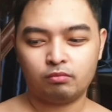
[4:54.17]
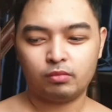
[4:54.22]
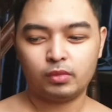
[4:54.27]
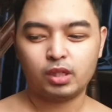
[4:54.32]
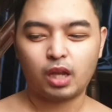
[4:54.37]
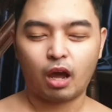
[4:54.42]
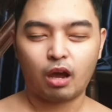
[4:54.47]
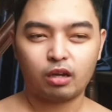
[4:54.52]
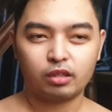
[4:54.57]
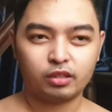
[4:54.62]

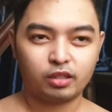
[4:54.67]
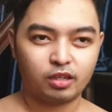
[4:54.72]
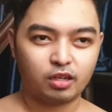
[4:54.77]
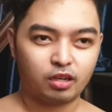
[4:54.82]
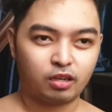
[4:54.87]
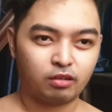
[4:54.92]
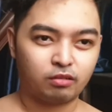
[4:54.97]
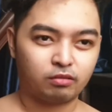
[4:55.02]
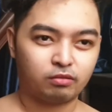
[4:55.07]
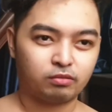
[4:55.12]
bigla ka na
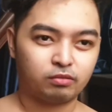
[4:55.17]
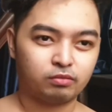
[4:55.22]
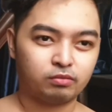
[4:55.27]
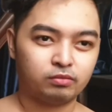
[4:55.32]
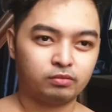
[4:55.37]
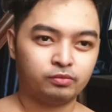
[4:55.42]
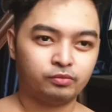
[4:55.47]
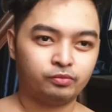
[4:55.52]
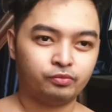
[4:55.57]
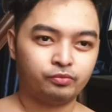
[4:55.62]
lang
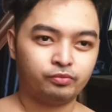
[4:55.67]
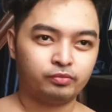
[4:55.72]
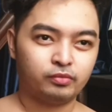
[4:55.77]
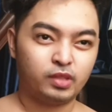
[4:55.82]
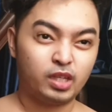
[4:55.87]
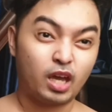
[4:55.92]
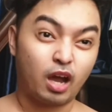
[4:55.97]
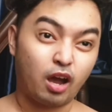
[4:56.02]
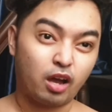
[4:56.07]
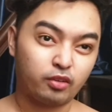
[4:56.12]

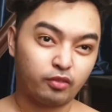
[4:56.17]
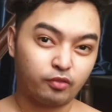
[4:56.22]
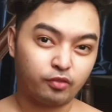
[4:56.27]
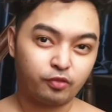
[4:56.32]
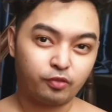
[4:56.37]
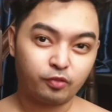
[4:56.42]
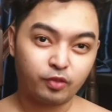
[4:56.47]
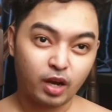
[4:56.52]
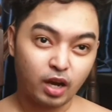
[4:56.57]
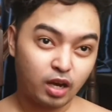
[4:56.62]
yan,
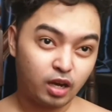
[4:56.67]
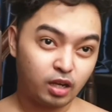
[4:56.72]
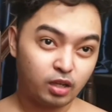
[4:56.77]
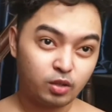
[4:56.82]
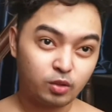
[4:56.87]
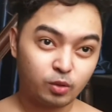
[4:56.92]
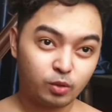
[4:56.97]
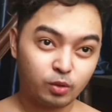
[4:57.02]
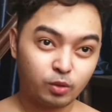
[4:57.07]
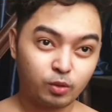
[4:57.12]

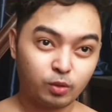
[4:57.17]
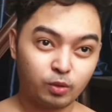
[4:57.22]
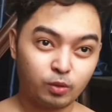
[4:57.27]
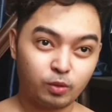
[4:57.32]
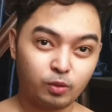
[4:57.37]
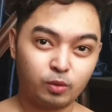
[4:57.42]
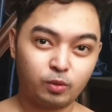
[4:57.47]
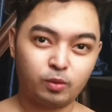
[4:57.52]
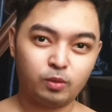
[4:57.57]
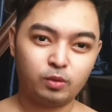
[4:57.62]
follow